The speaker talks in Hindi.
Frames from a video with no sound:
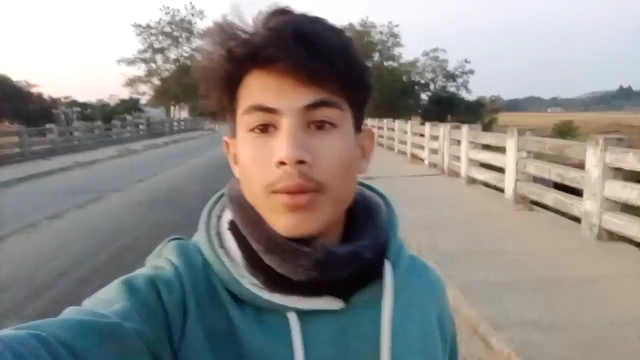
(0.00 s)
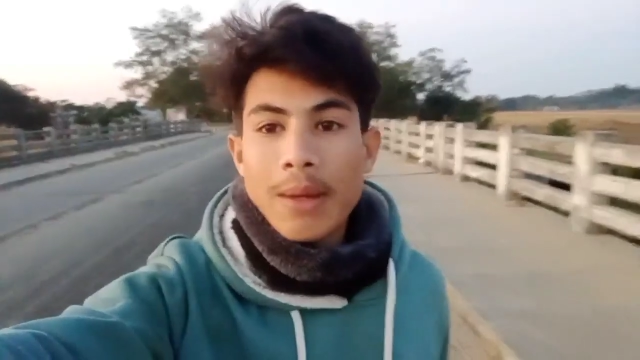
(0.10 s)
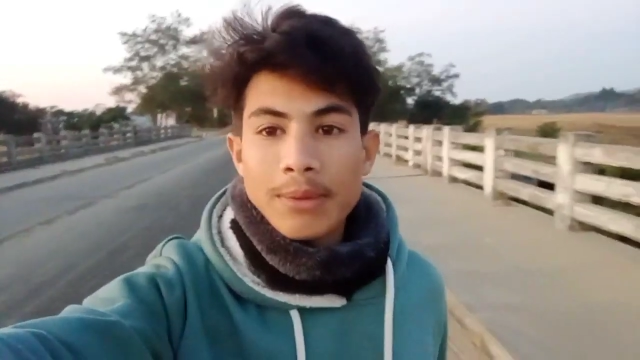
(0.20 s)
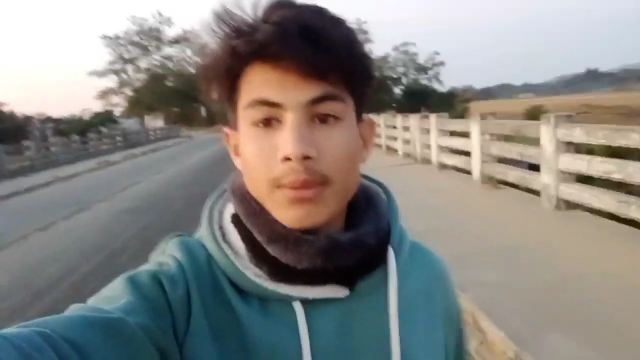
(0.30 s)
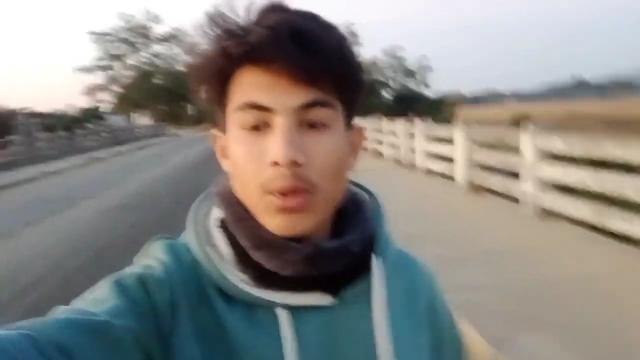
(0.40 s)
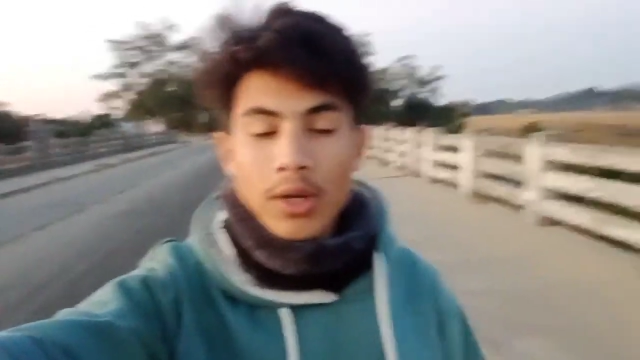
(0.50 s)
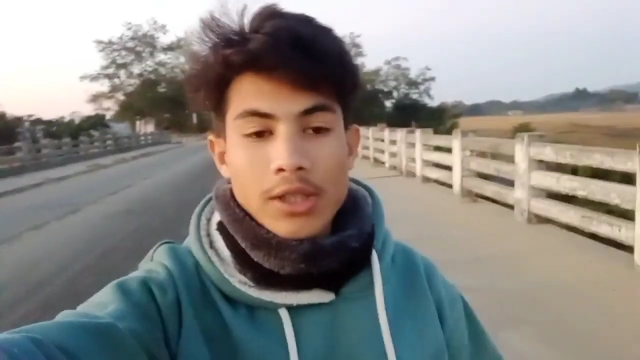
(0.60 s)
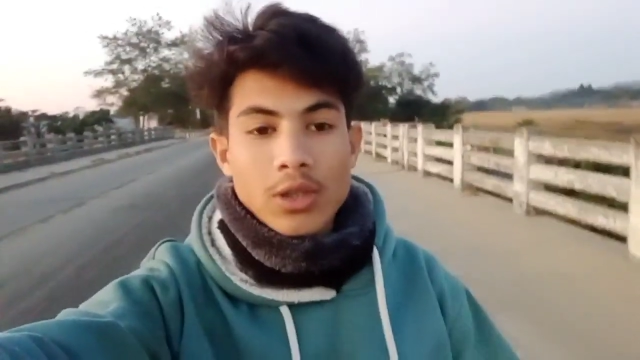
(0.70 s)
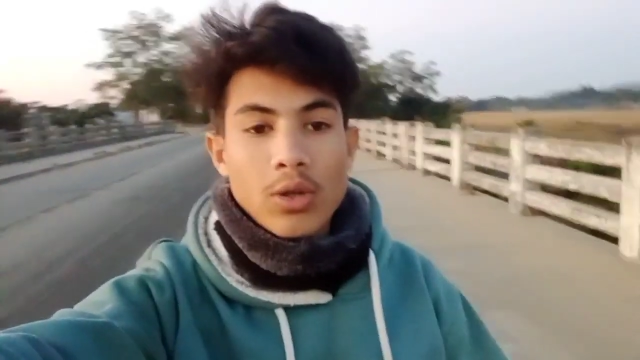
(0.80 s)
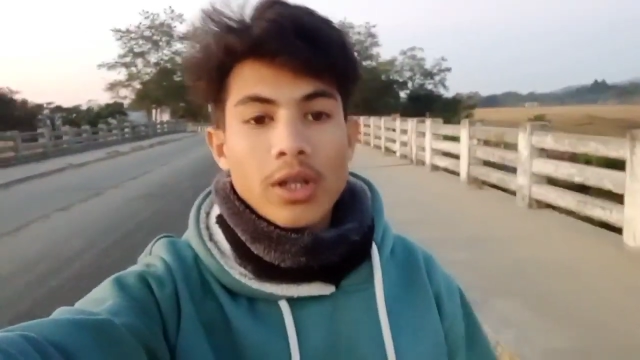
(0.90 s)
होप आप सभी लोग
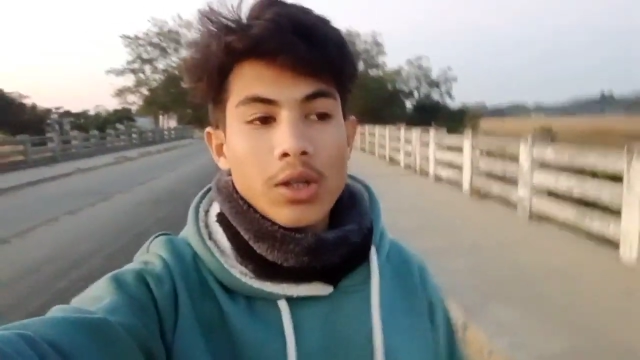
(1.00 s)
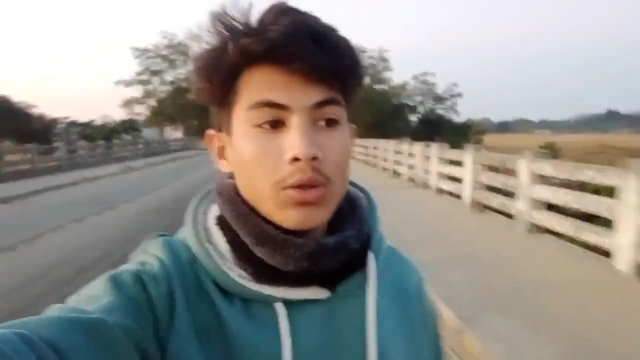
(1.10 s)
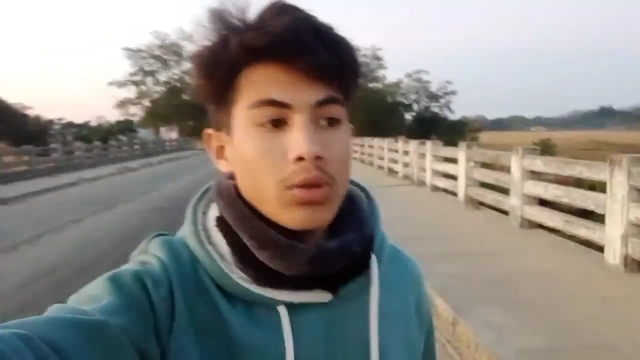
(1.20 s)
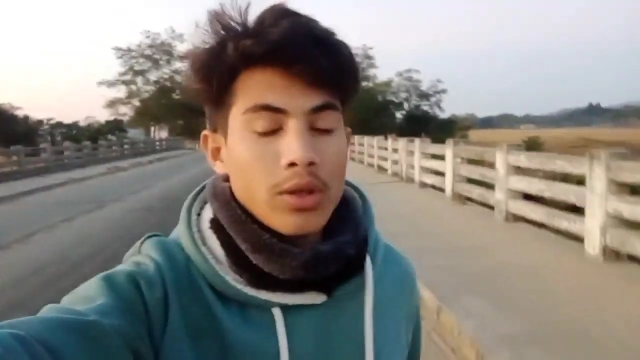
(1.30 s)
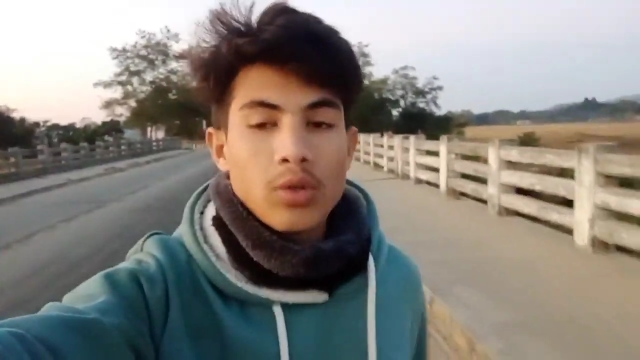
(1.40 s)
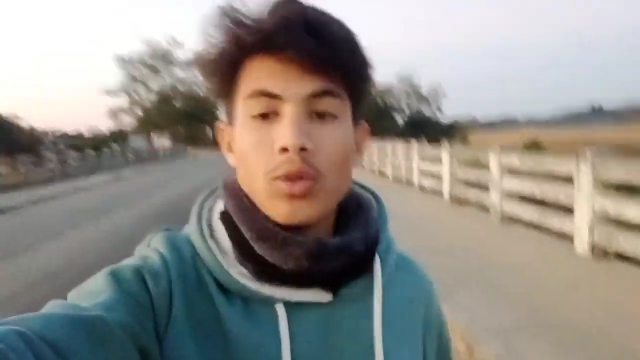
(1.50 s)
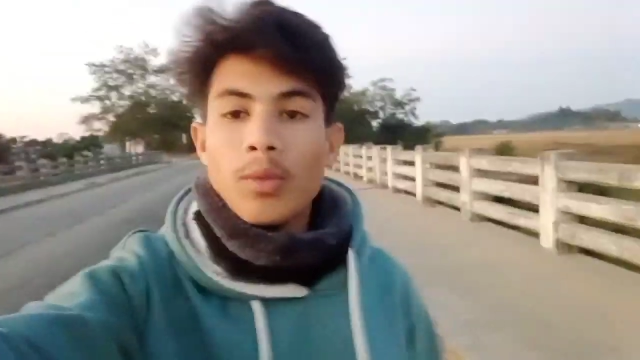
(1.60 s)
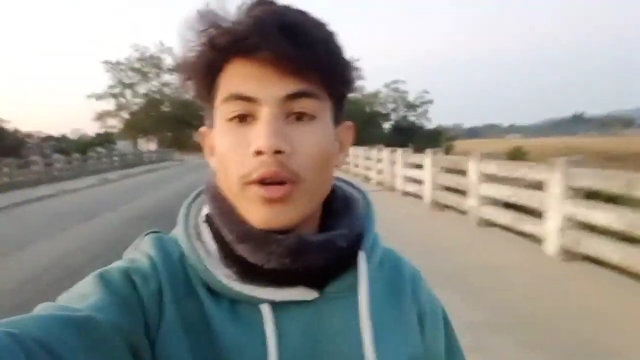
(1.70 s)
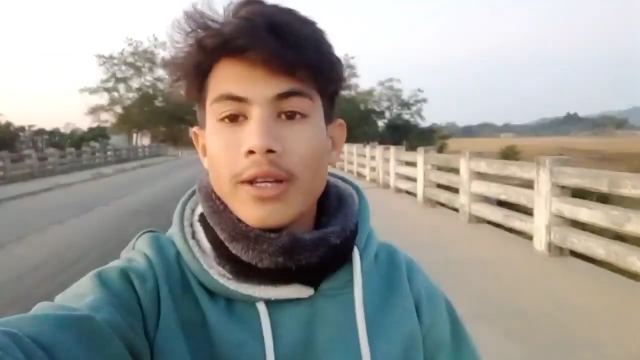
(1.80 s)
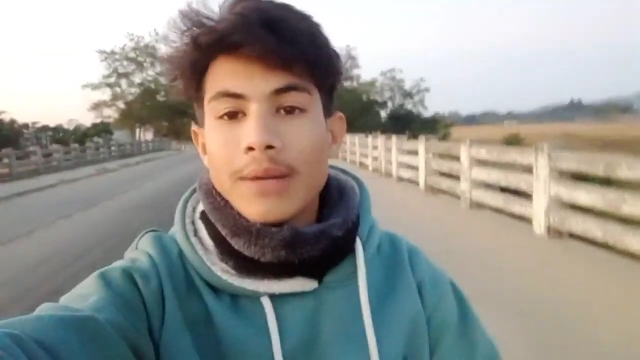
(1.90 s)
अच्छे होंगे और गुड
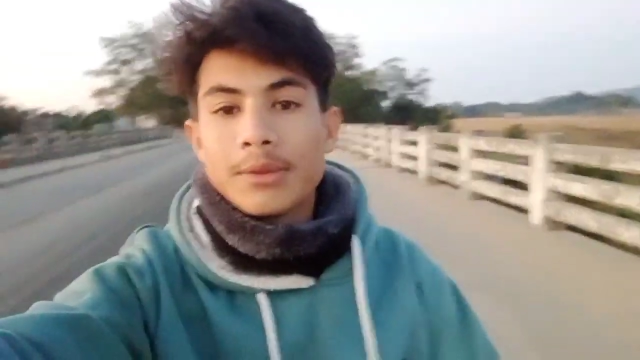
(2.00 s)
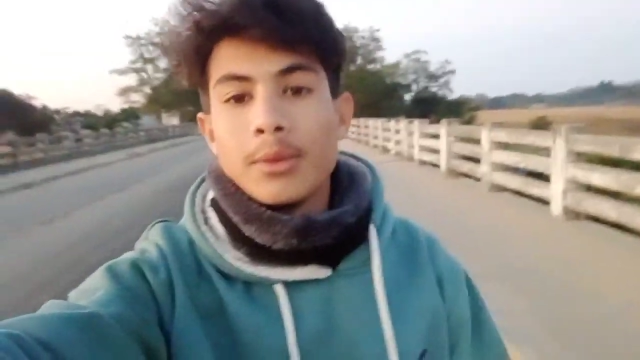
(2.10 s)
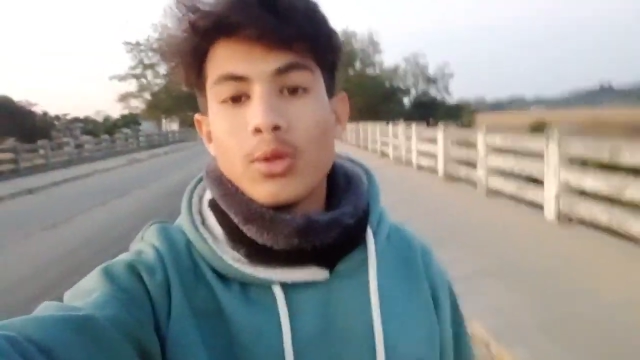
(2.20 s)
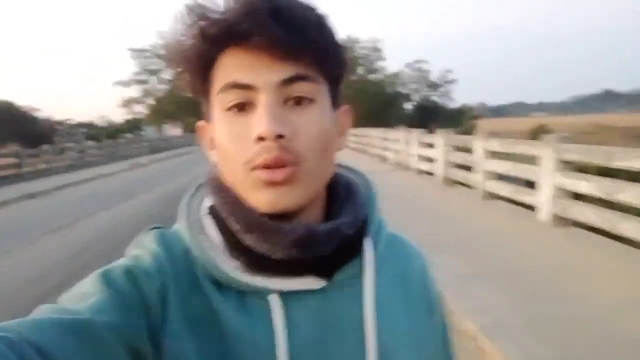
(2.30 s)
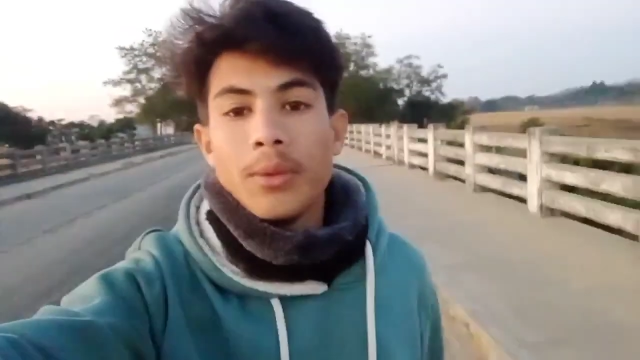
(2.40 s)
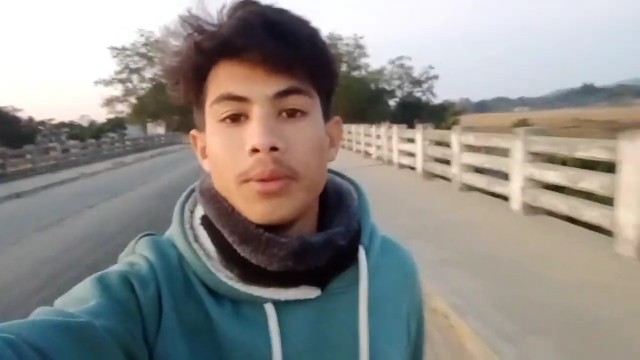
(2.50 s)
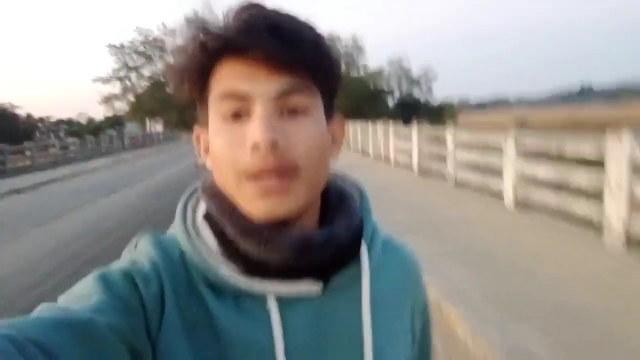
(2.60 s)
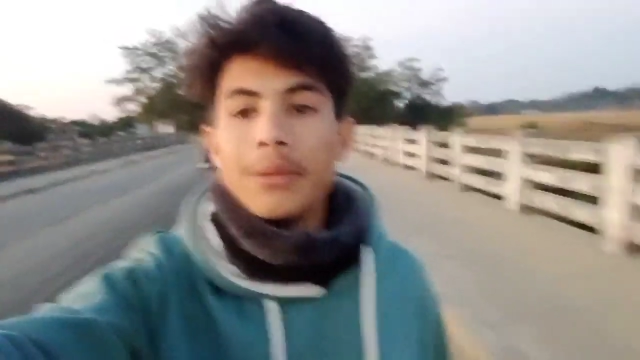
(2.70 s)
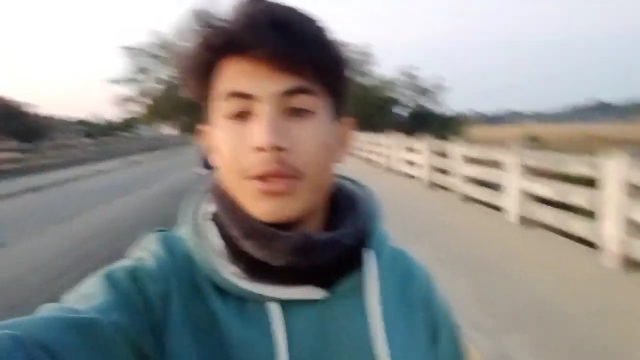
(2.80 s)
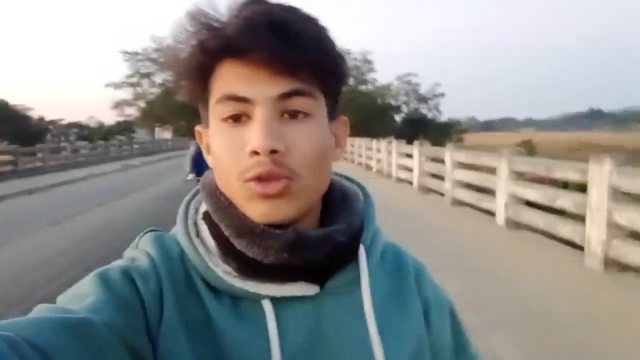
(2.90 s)
मॉर्निंग आप सभी को अभी
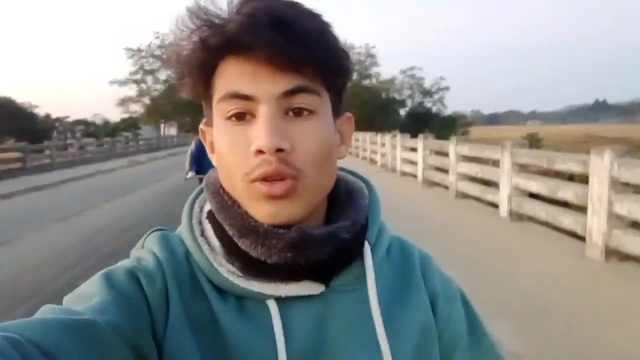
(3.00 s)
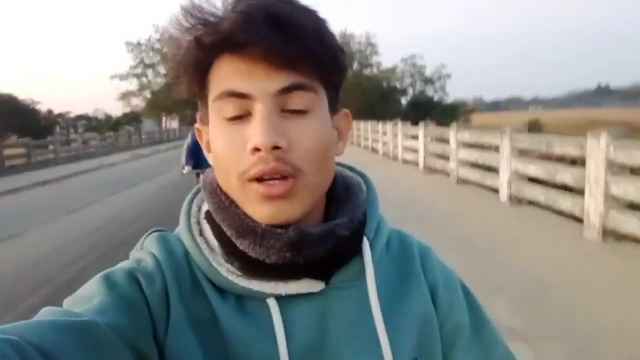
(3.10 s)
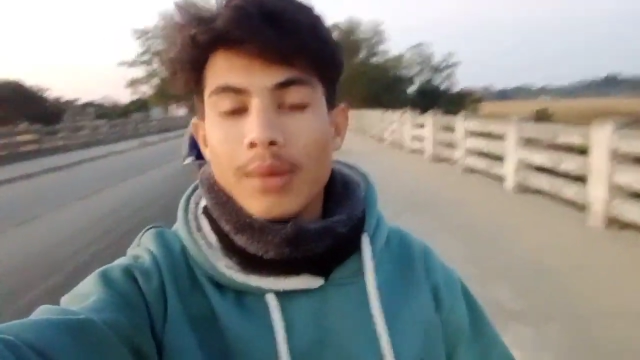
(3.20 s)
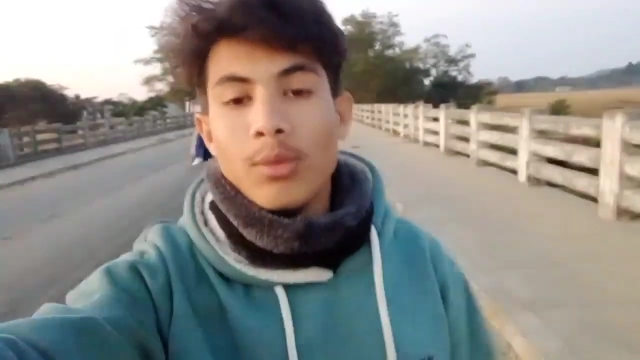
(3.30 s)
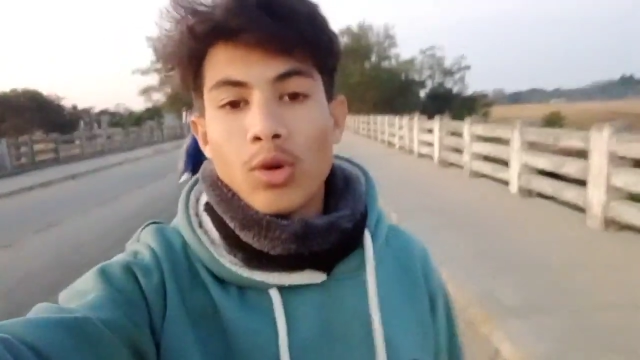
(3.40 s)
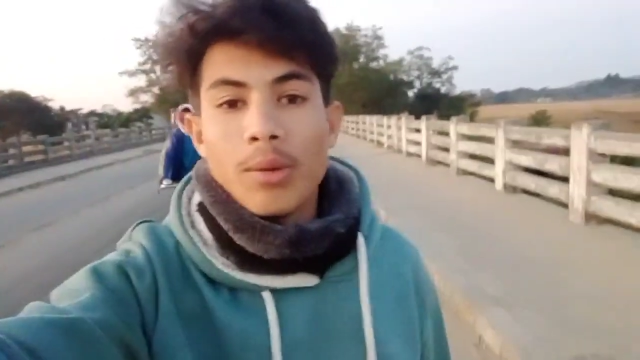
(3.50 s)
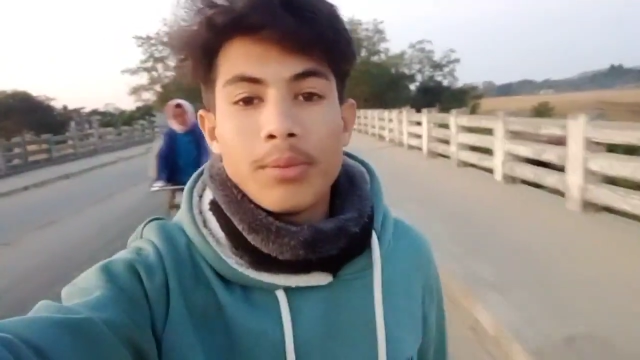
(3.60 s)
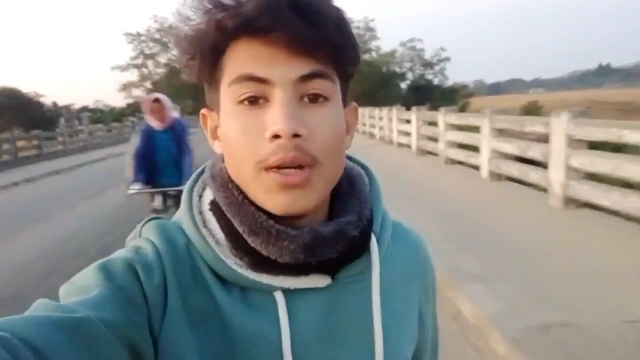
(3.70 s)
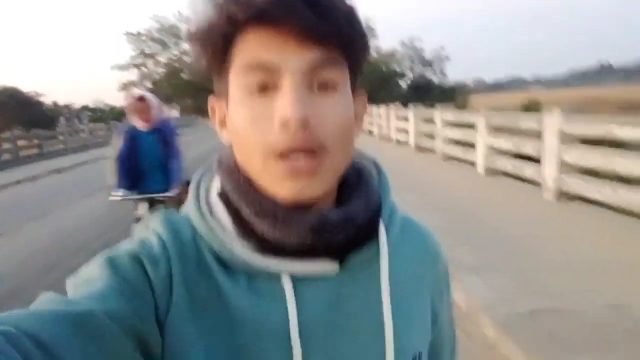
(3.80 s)
फिलहाल बच चुका है हम लोग का